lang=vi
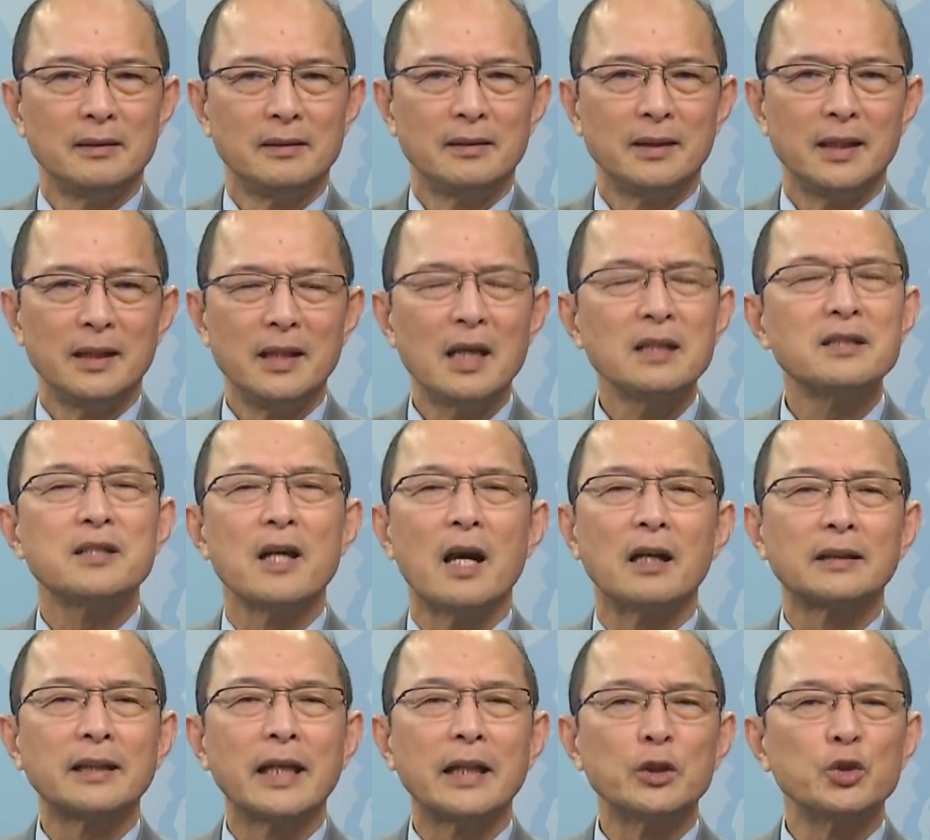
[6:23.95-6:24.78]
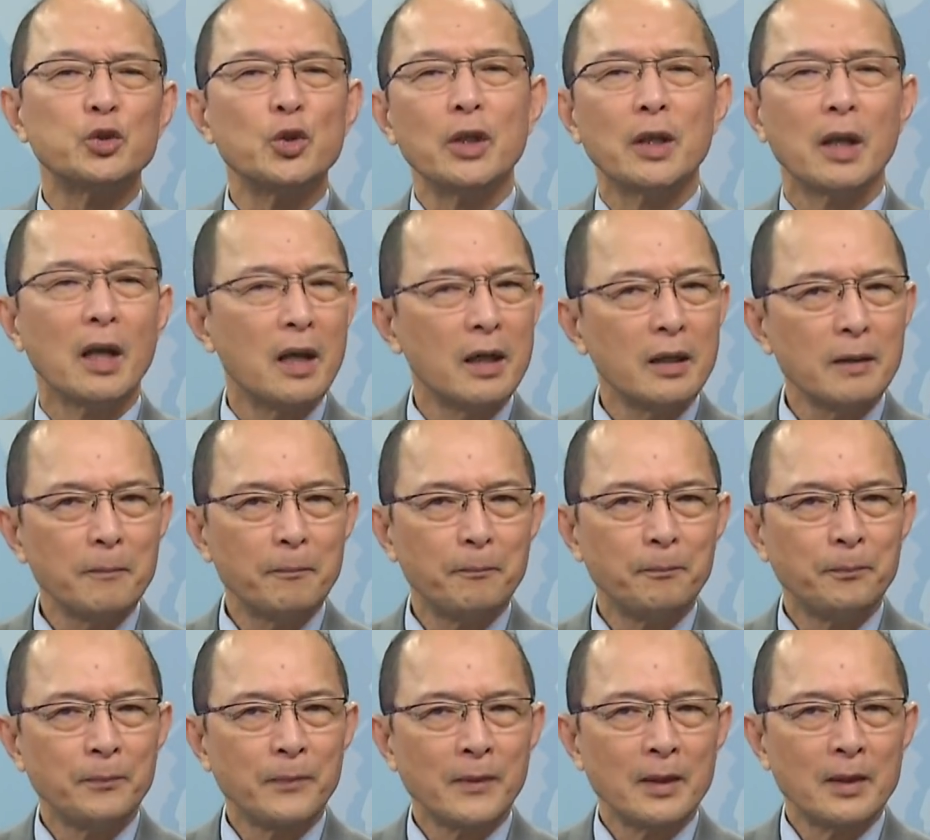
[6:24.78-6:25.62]
thì nó trở thành chuyện lớn
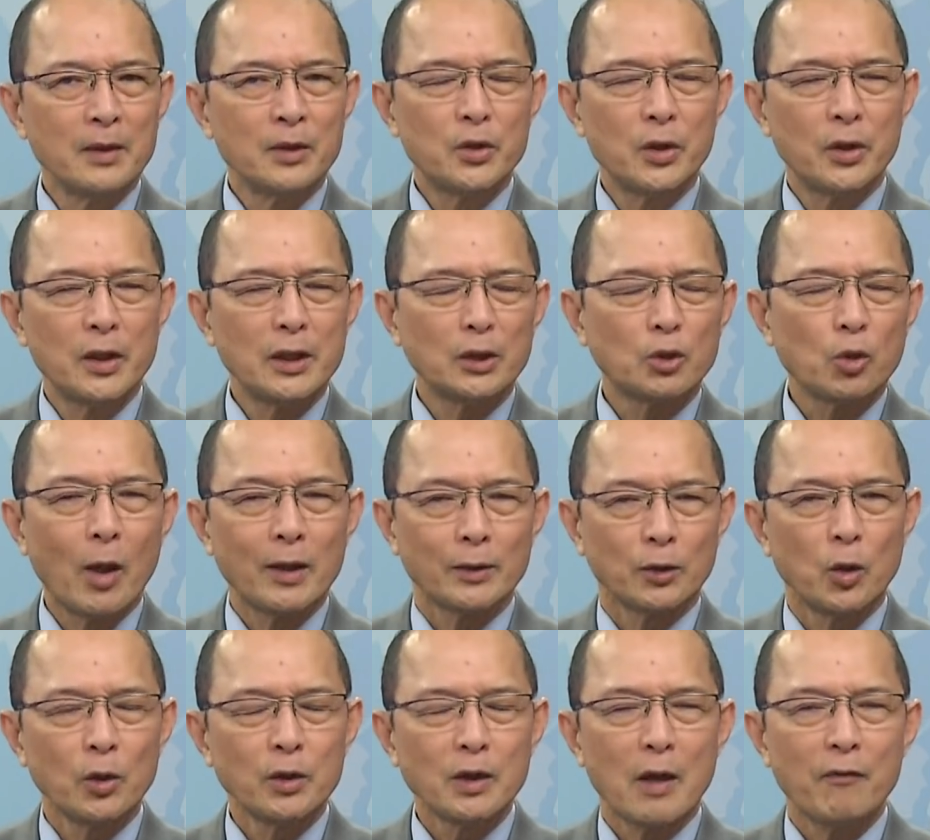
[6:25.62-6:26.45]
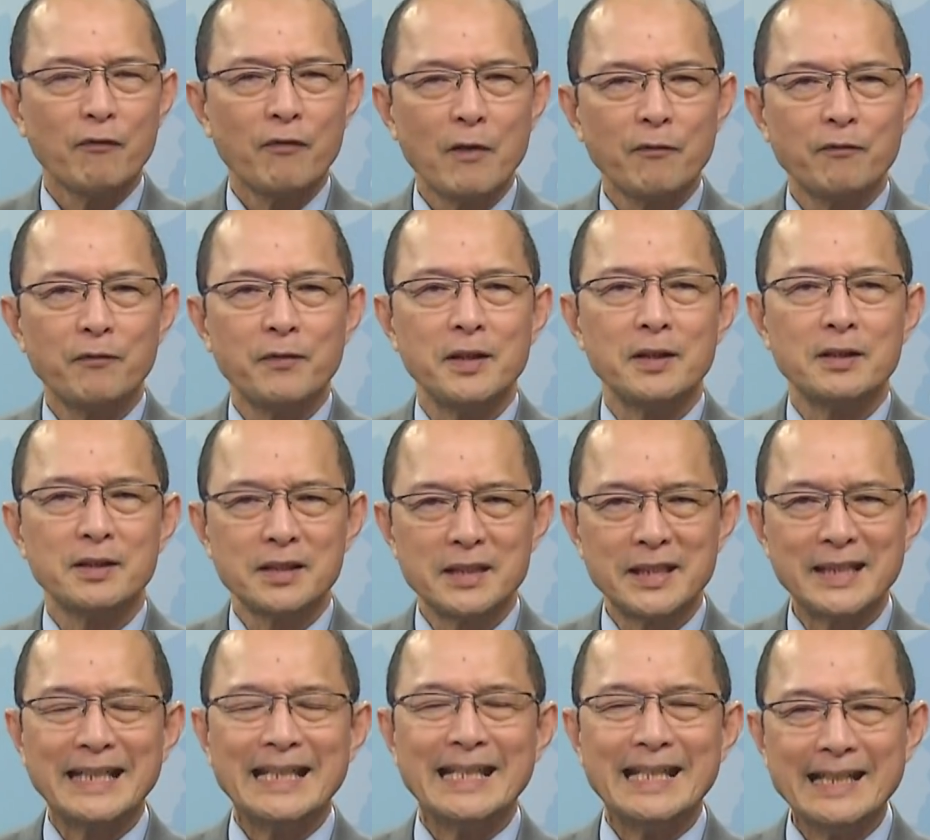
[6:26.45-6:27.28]
cho nên tòa tối cao pháp viện
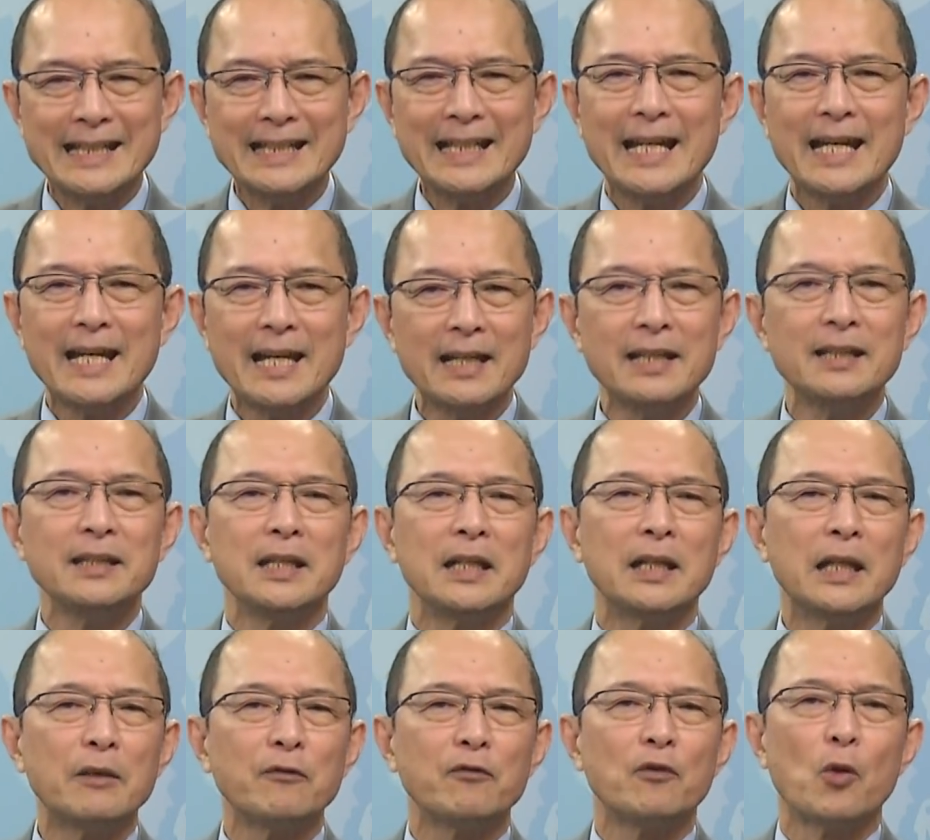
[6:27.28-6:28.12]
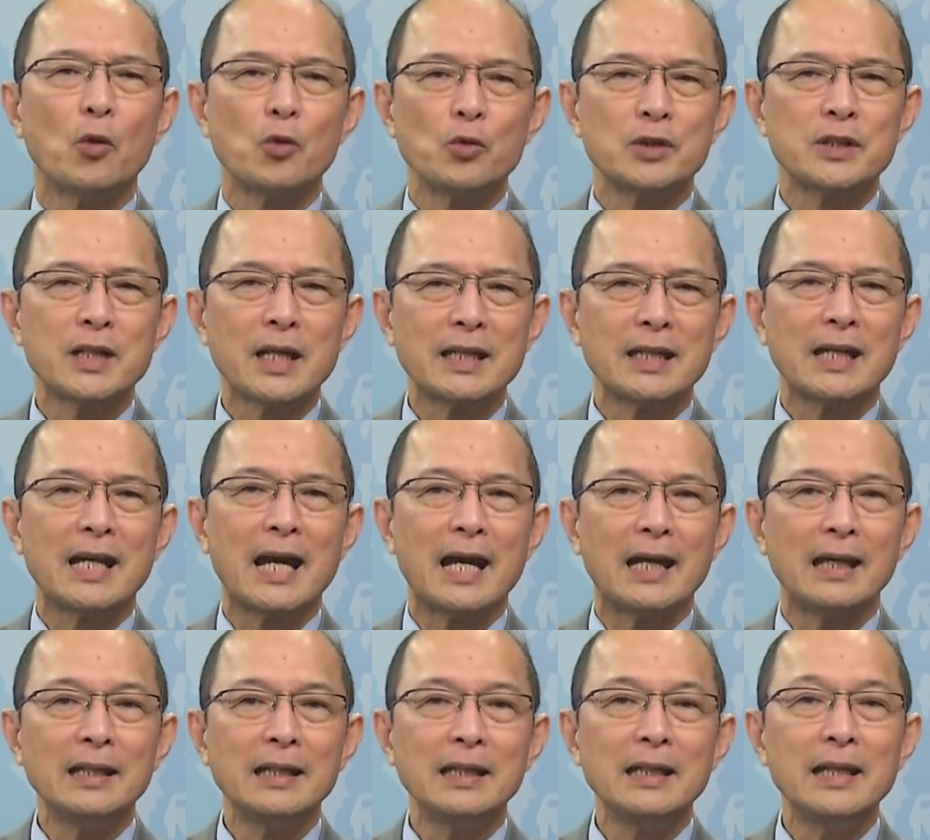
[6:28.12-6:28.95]
chỉ nghe những cái vụ tranh
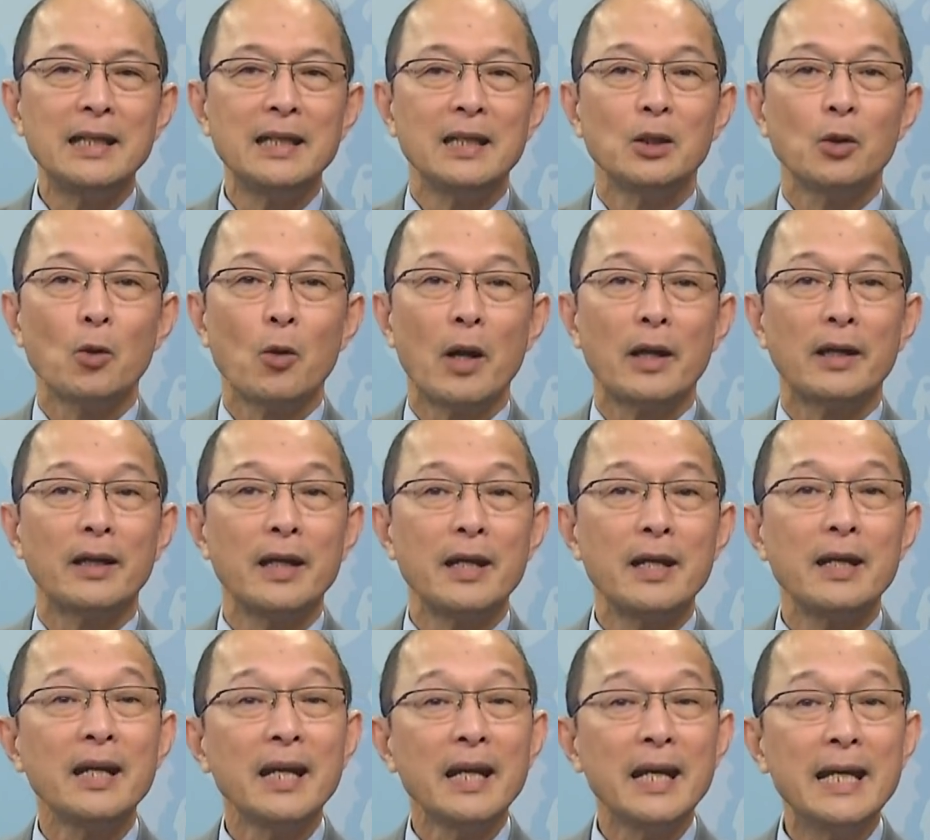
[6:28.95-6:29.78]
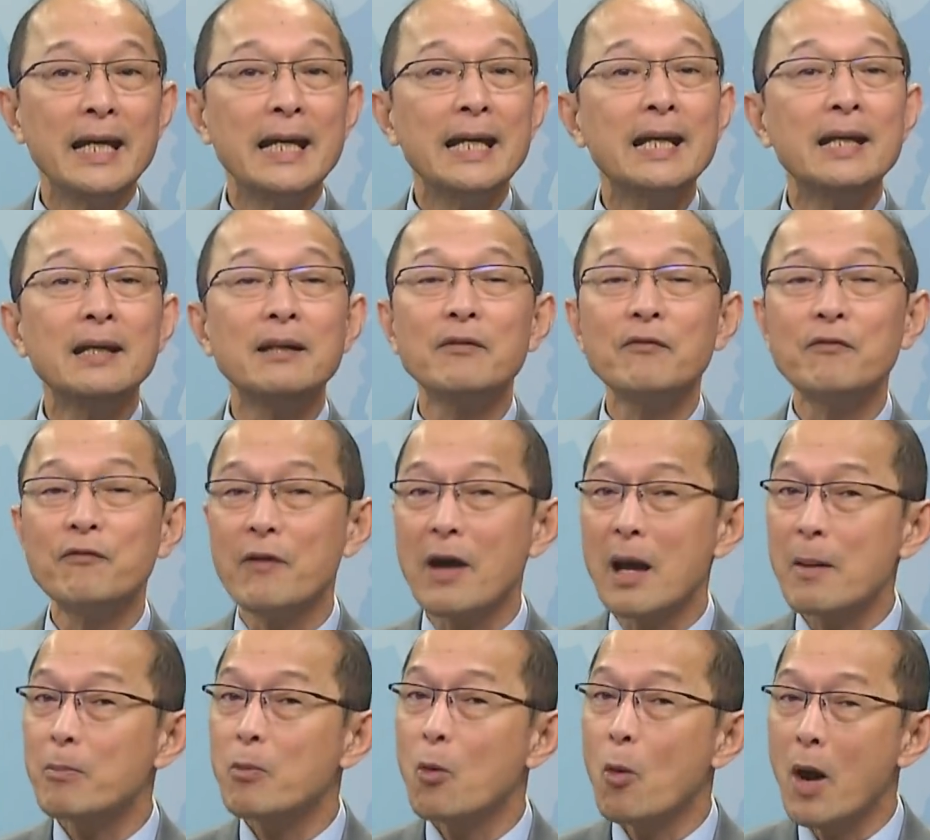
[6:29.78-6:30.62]
cãi liên quan đến hiến
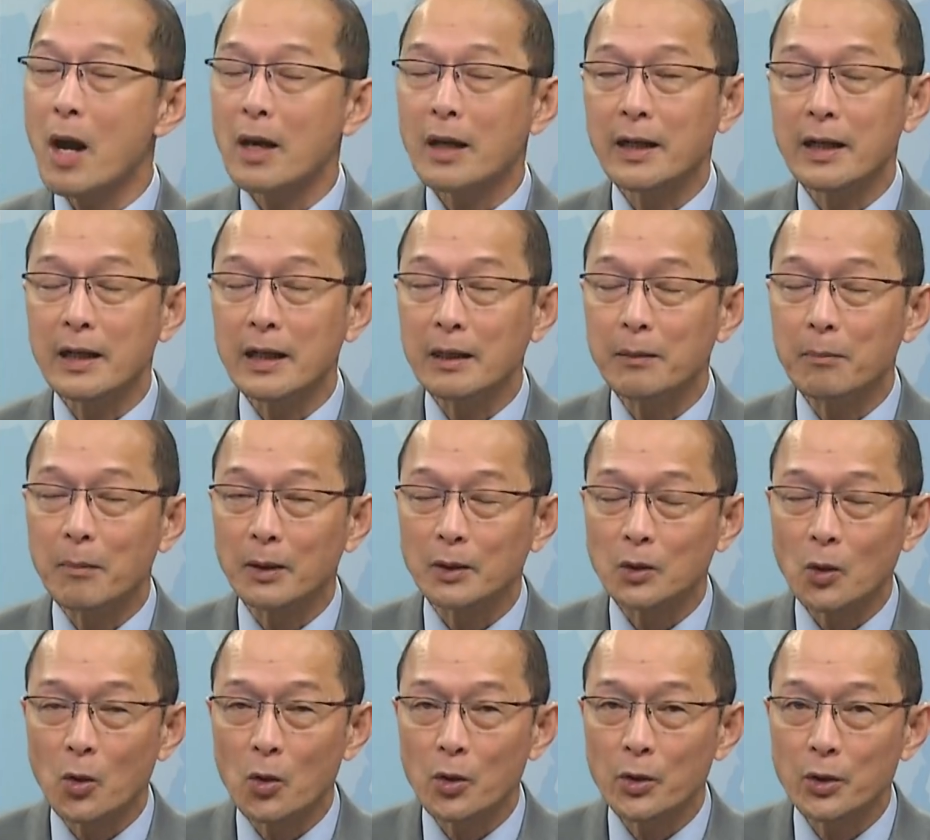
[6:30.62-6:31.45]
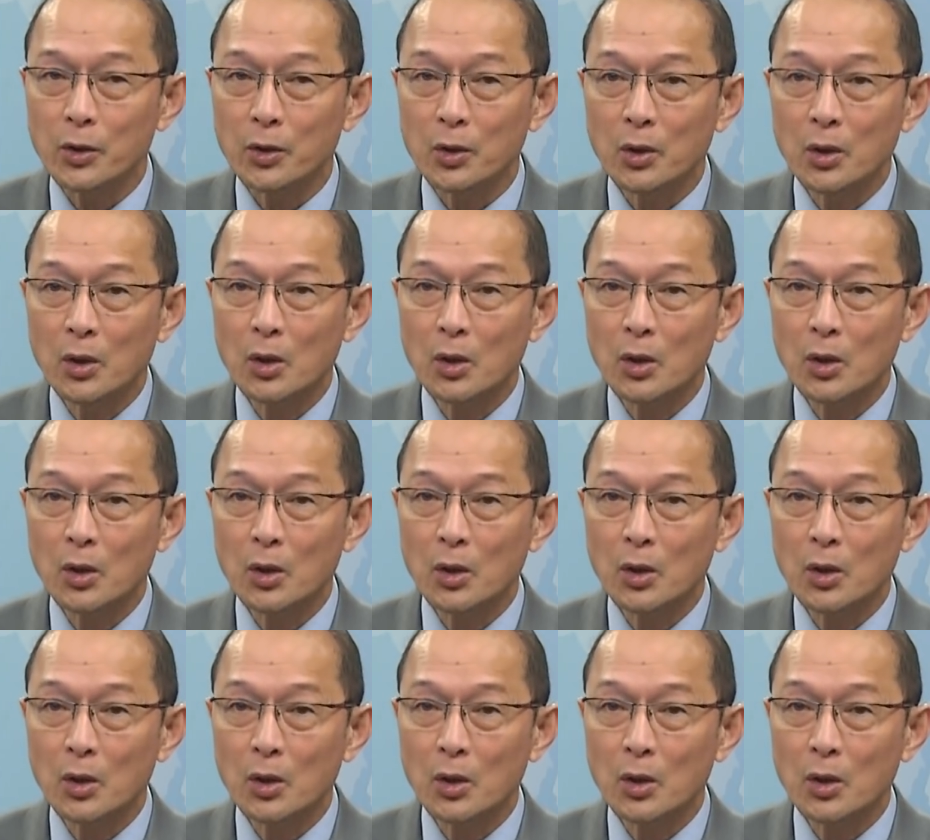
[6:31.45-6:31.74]
pháp hoa kỳ mà thôi